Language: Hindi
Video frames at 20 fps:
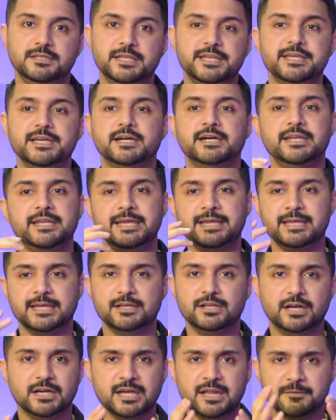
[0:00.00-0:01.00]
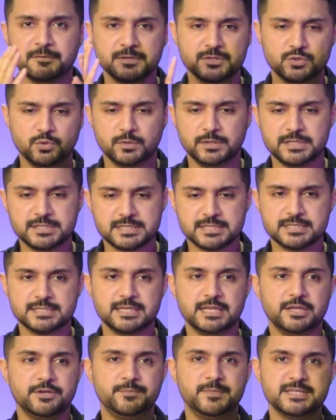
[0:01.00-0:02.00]
यानी कि अगर एक अगर आपके दो
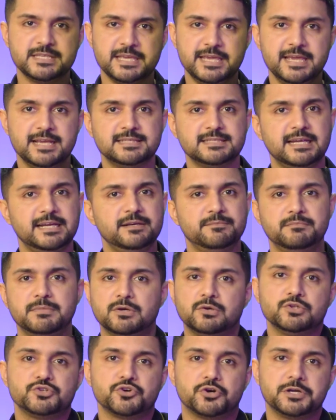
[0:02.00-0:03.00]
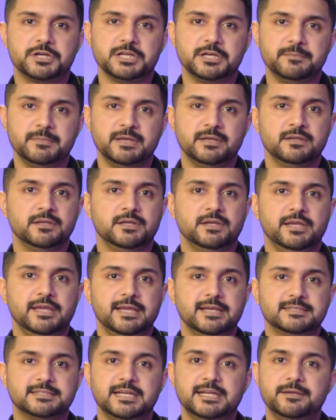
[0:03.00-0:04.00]
डिसीजन हैं इनमें से एक साइड तो बिल्कुल शॉर्ट टर्म है
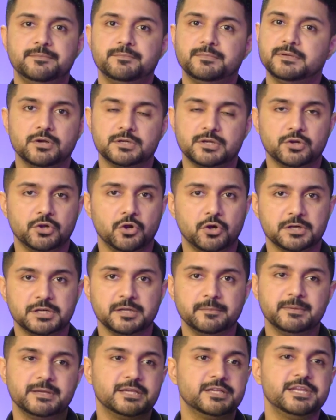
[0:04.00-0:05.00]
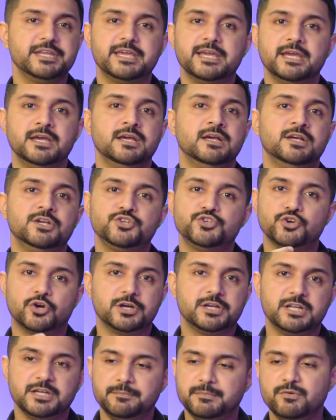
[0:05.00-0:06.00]
एक साइड आपका लॉन्ग टर्म है यानी कि
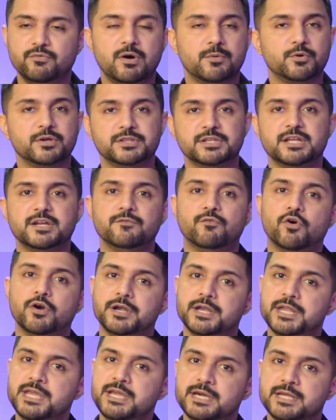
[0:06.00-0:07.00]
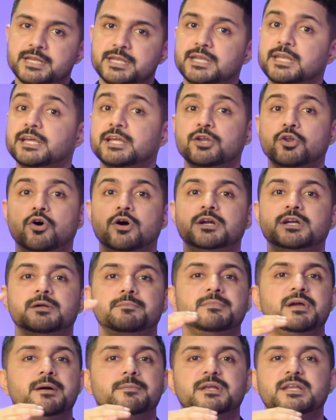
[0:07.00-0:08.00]
शॉर्ट टर्म में वो आपको इतना रिवॉर्ड नहीं कर रही लेकिन लॉन्ग
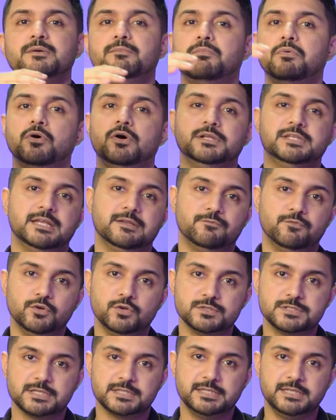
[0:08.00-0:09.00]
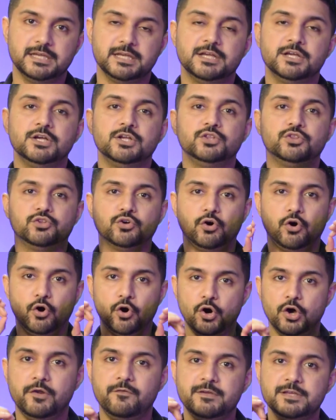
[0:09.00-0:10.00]
टर्म में आपके लिए बहुत हेल्पफुल हो सकती है तो
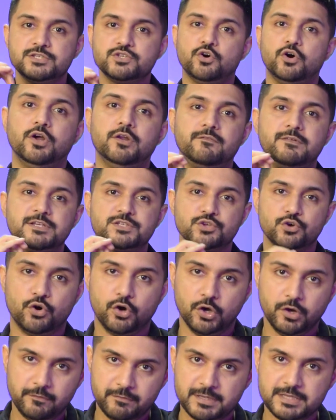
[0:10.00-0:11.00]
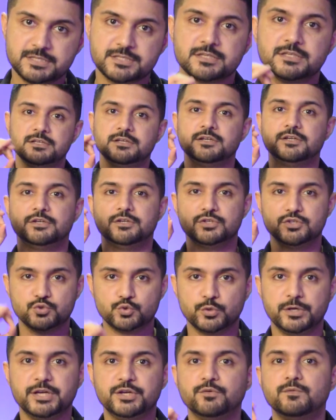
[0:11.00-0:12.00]
ऑलवेज ऑलवेज ऑलवेज
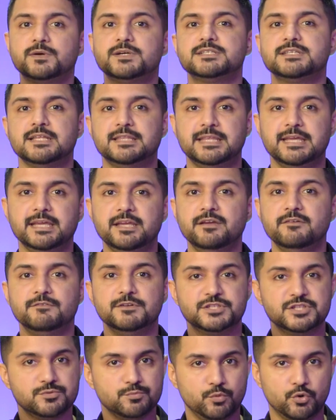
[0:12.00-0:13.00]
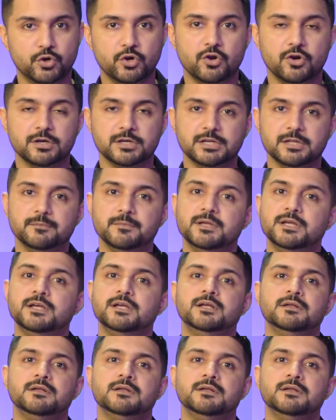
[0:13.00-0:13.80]
स्वे टूवर्ड्स अ थिंग विच इज़ मोर लॉन्ग टर्म